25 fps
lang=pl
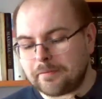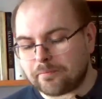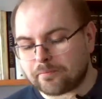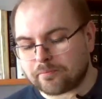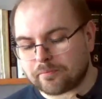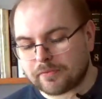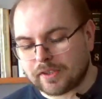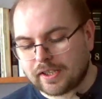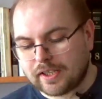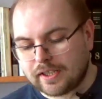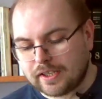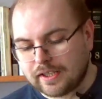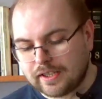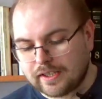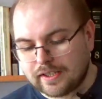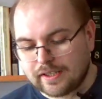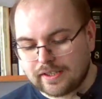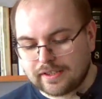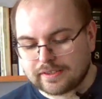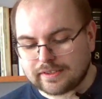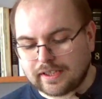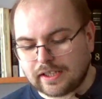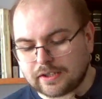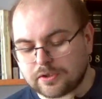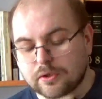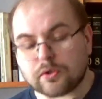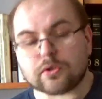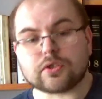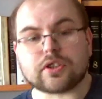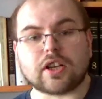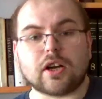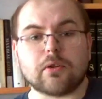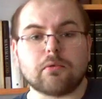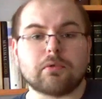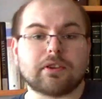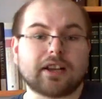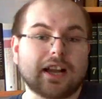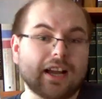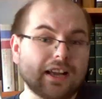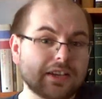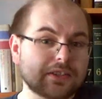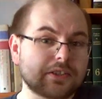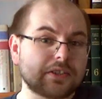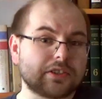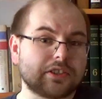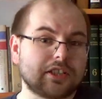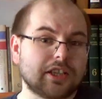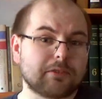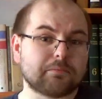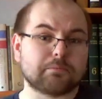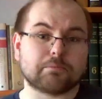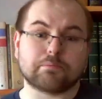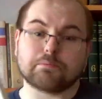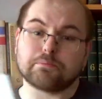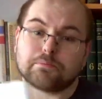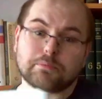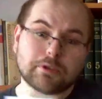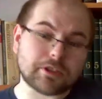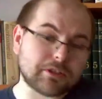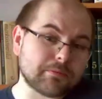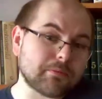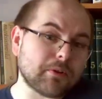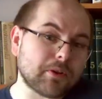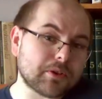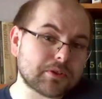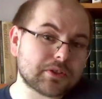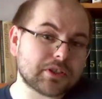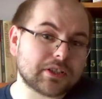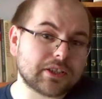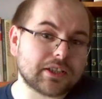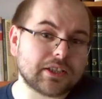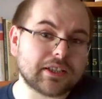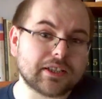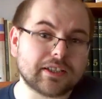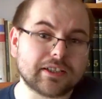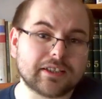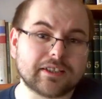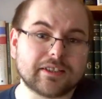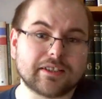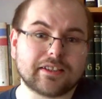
E, ta książka ukaże się być może